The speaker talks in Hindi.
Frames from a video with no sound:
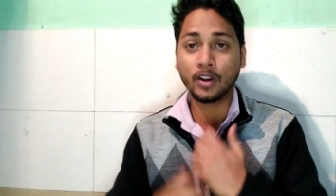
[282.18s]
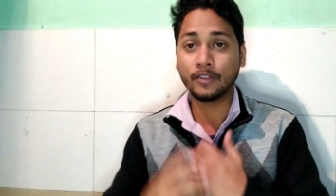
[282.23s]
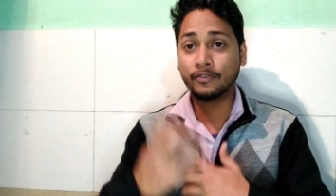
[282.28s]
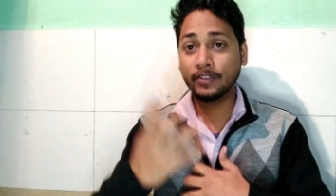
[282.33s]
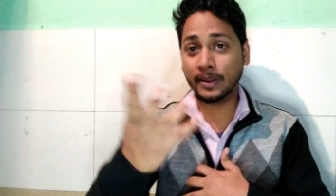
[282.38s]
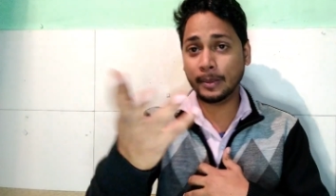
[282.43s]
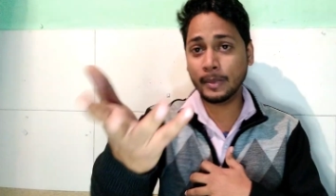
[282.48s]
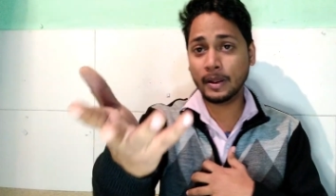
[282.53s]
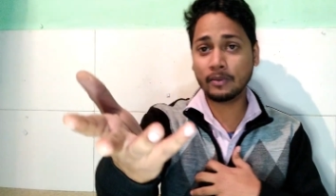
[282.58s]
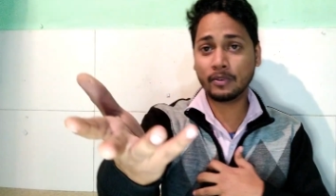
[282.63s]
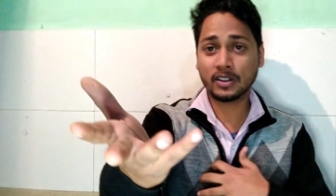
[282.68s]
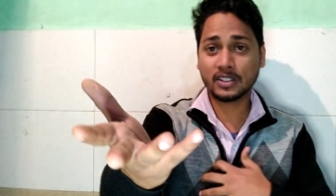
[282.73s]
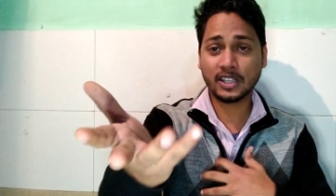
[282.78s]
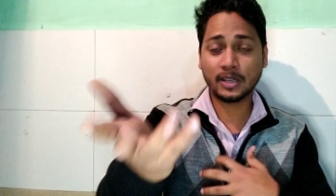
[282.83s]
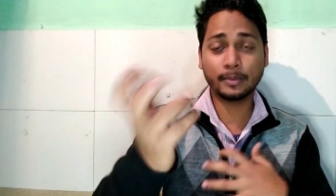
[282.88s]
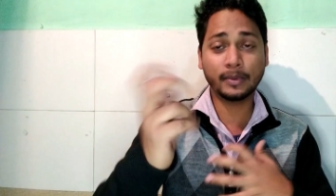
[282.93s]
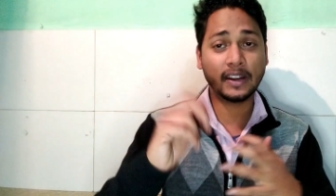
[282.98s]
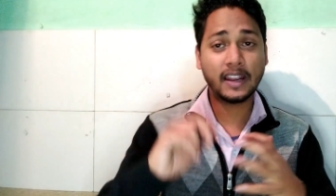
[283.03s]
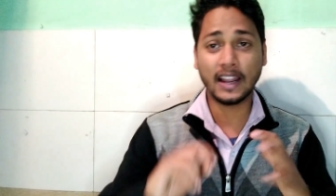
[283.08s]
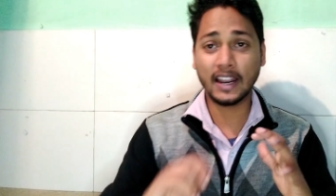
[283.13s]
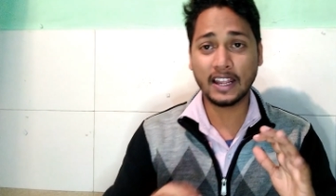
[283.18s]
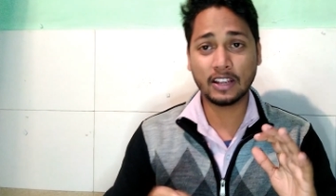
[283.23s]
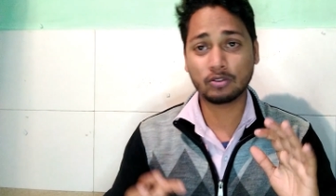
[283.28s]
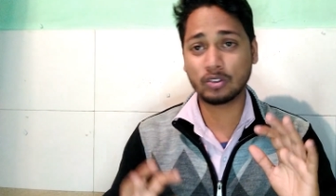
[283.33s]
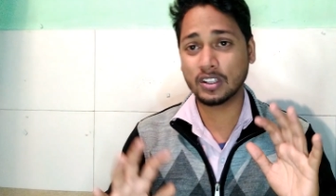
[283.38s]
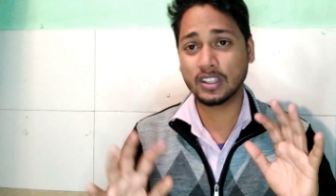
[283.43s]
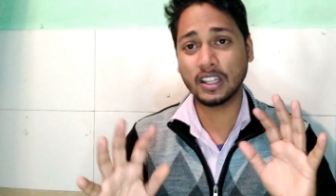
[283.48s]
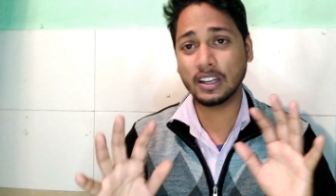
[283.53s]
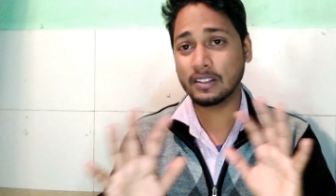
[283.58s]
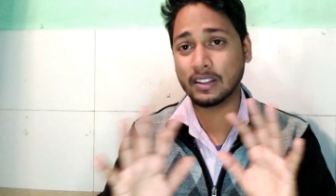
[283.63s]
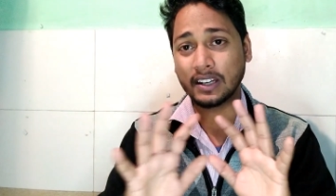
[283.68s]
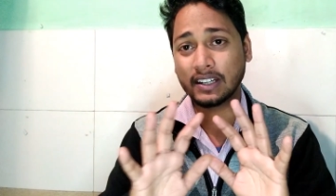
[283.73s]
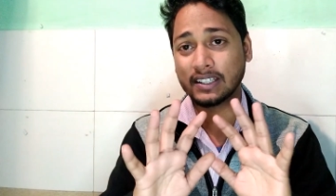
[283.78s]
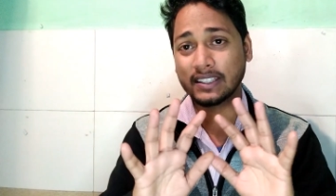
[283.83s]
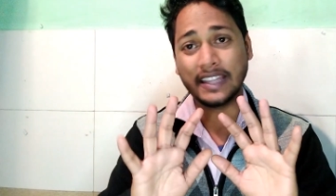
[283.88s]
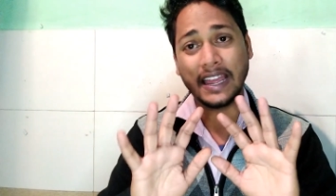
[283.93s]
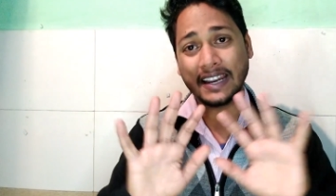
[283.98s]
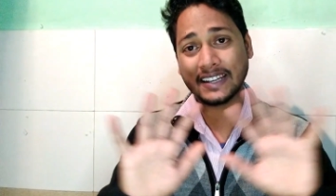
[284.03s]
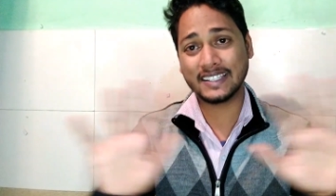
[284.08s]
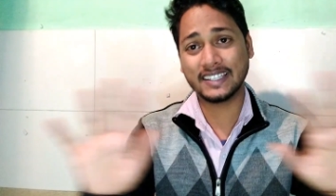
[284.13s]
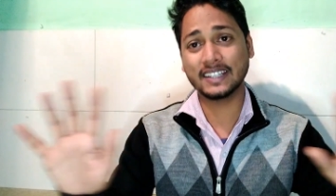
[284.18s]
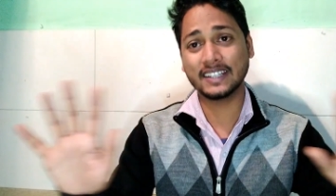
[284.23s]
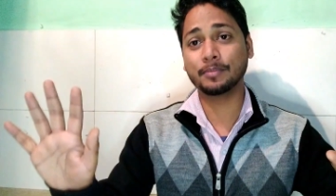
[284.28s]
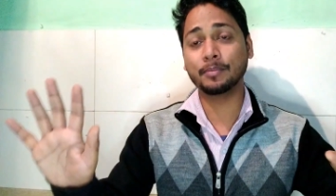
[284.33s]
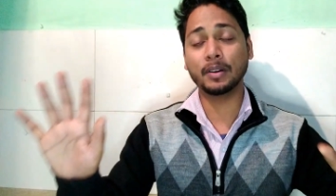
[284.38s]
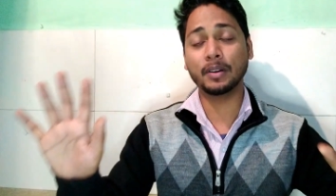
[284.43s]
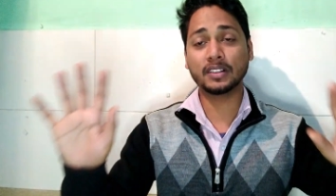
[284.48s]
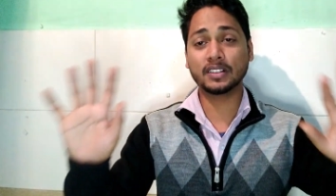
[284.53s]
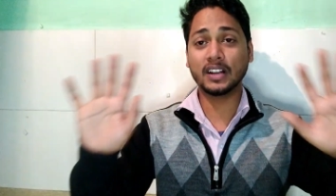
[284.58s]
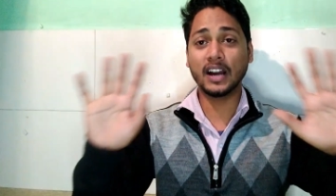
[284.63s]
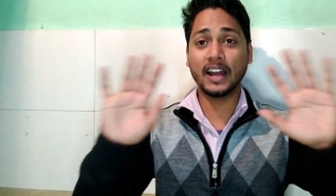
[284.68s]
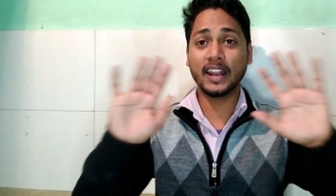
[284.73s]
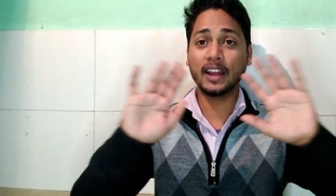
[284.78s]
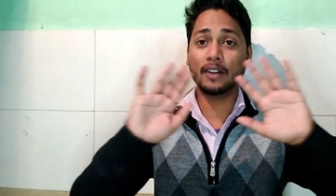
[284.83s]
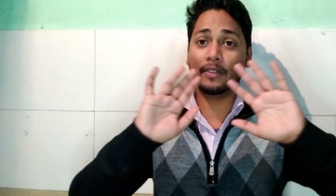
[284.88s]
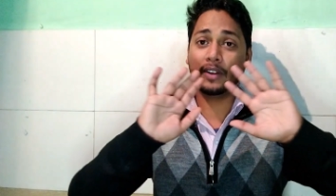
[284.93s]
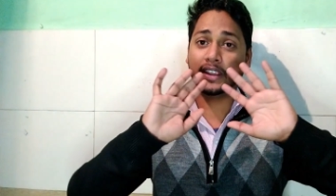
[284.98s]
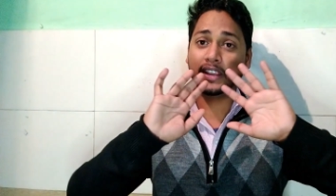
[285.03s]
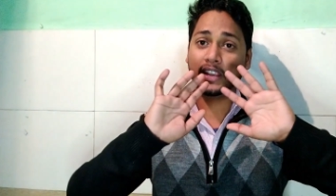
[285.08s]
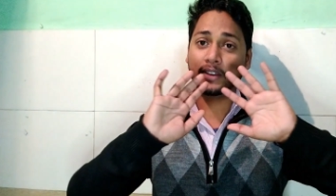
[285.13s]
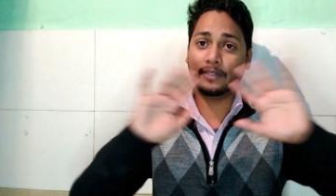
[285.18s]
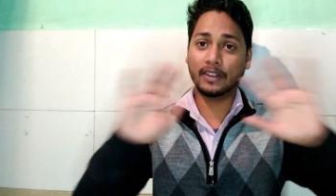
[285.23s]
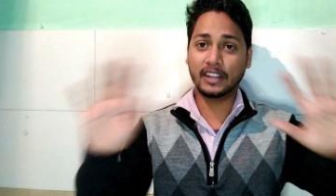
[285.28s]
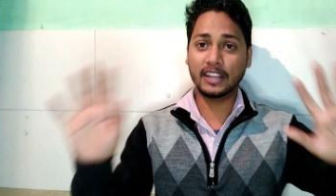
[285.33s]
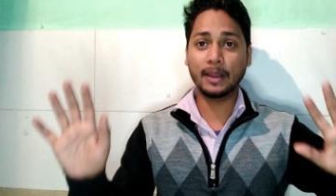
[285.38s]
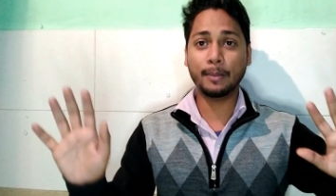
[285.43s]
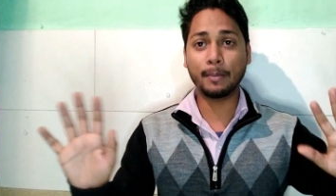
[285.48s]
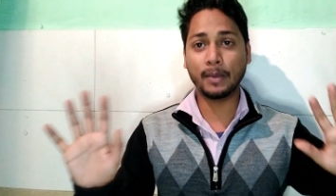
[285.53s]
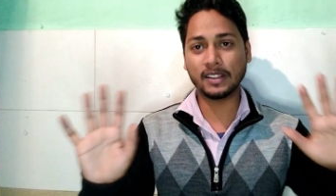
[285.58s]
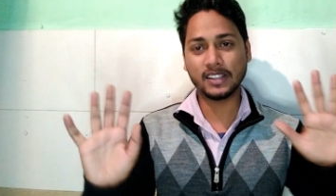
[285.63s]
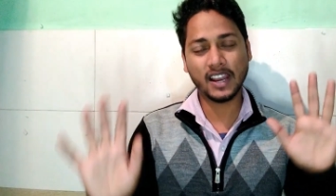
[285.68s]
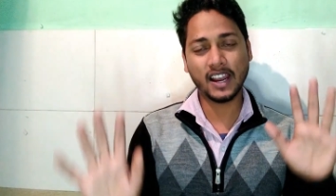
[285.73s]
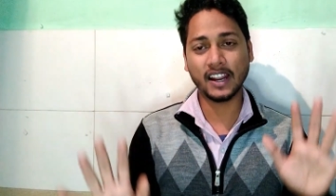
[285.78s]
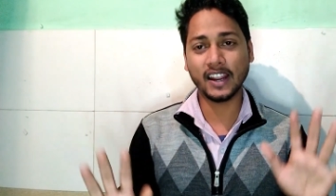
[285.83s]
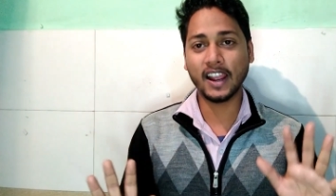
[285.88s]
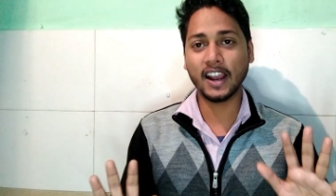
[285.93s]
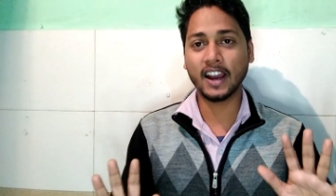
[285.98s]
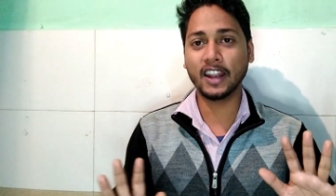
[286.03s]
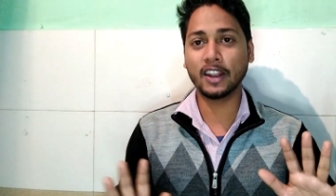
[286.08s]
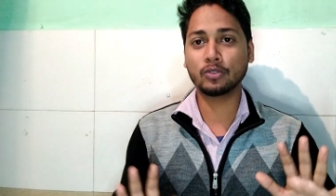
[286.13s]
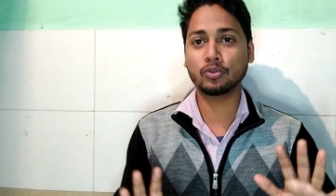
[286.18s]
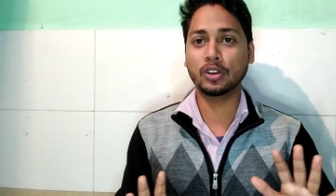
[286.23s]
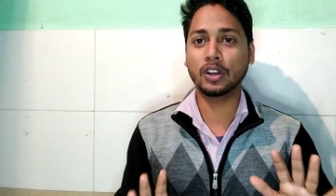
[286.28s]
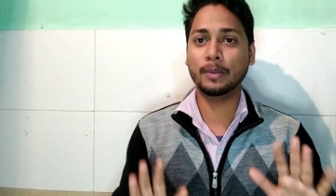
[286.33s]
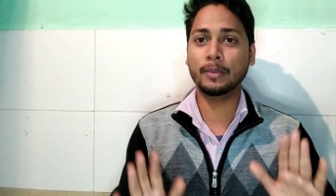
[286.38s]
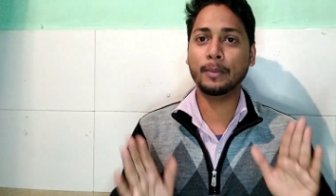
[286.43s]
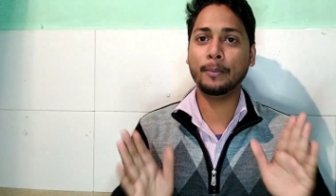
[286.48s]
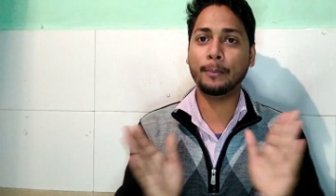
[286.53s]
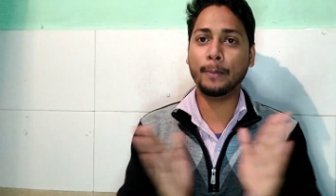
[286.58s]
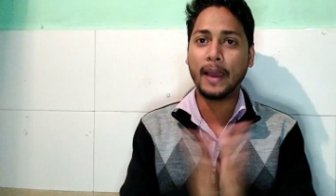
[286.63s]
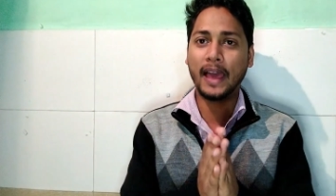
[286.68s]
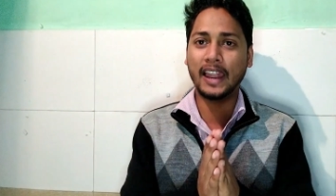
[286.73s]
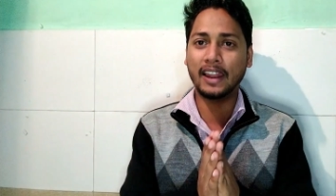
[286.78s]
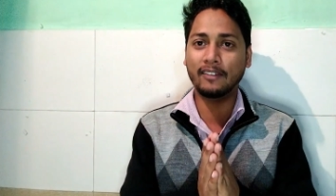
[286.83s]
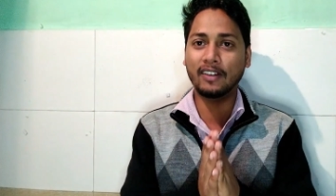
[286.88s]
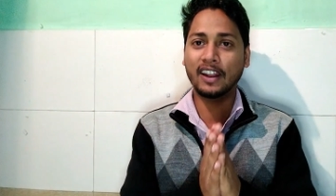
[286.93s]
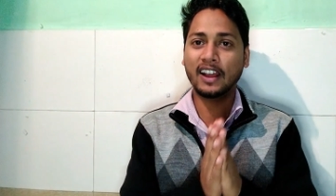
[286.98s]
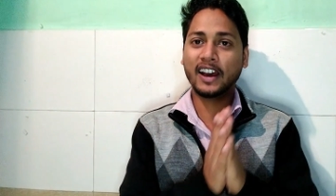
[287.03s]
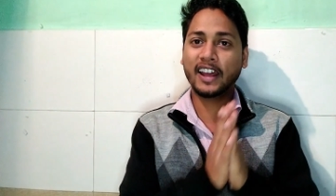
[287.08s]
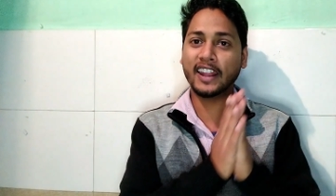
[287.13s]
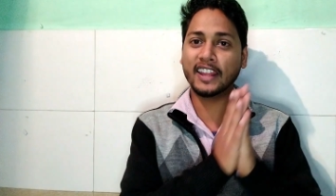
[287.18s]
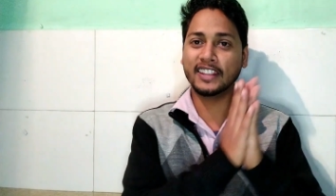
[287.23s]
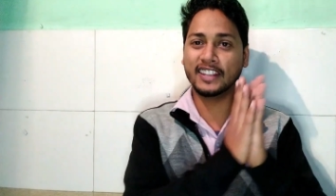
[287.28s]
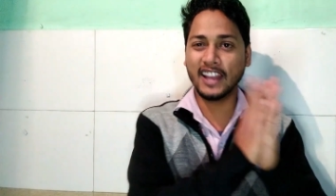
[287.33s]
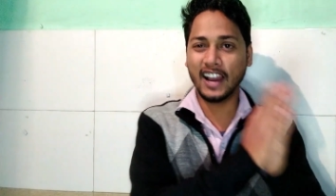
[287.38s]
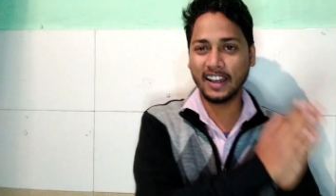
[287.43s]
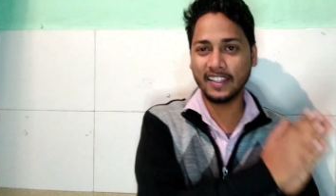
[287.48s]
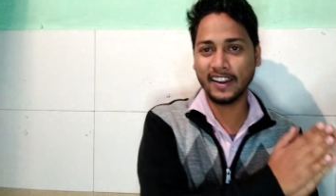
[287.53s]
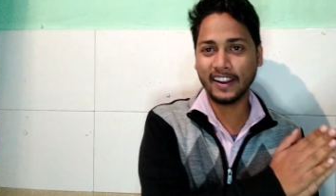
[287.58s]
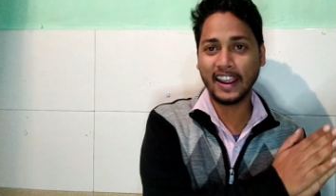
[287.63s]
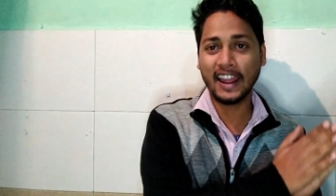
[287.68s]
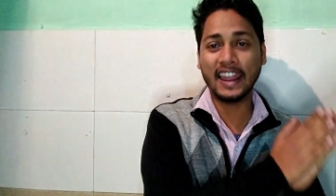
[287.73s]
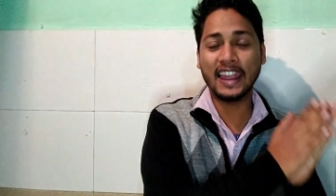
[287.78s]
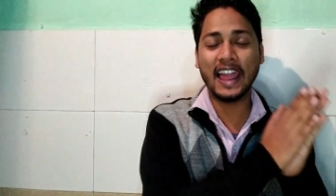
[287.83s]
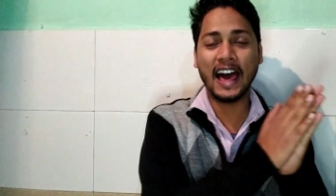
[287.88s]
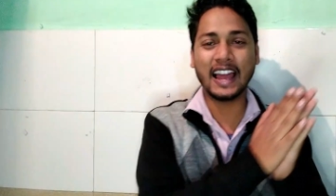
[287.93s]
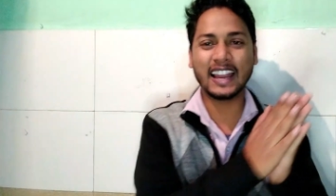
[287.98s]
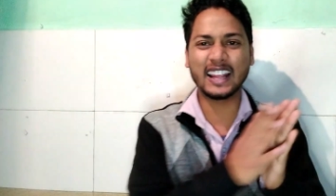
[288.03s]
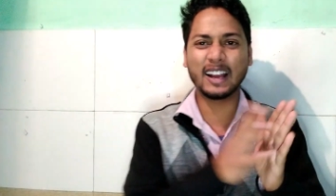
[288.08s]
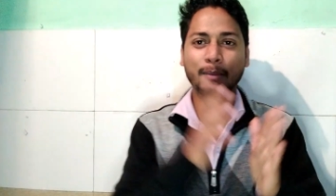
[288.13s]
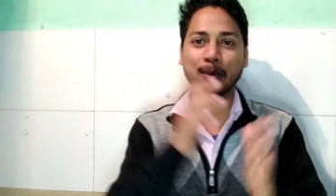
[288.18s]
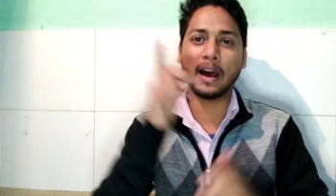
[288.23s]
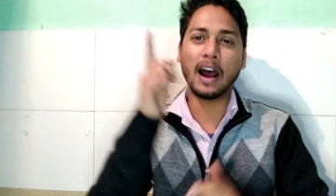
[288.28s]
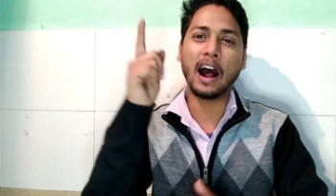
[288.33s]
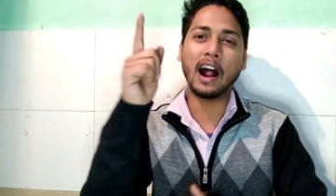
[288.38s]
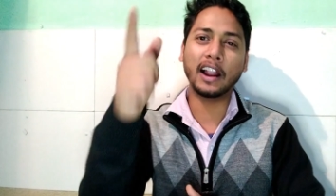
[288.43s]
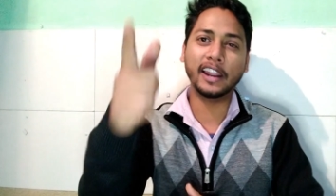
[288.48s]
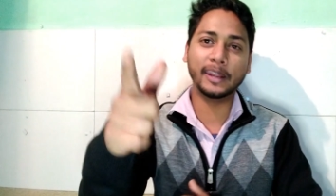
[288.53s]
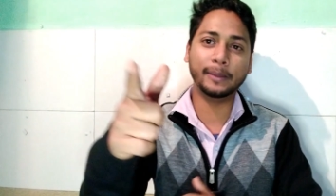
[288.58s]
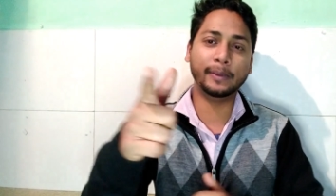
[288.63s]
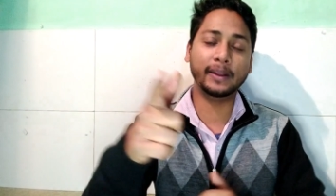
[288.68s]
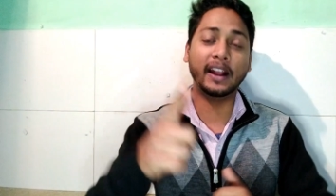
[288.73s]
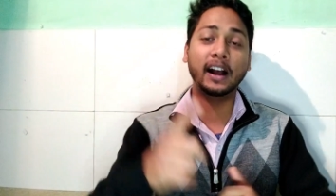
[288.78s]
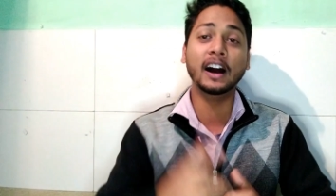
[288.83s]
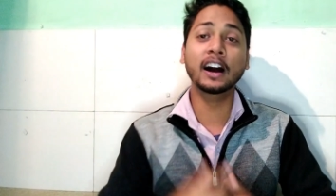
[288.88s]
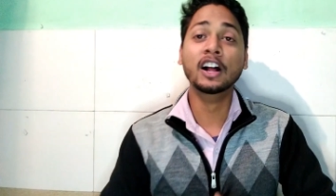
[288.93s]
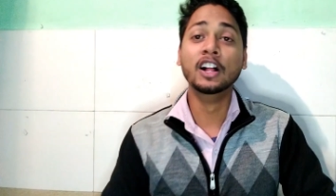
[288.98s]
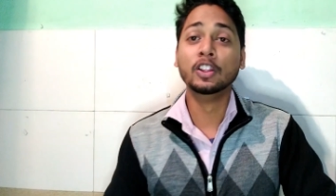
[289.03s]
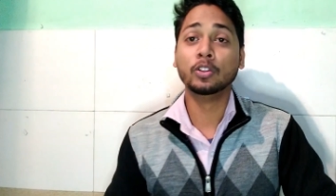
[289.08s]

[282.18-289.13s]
थोड़ा फीमेल वर्जन भी डाला है उसके अंदर दैट्स इट बस गाना वही के वही है मज़ा आ गया गाना सुनने में पहले वाला गाना याद आ गया लाल कपड़ा खबरा बी का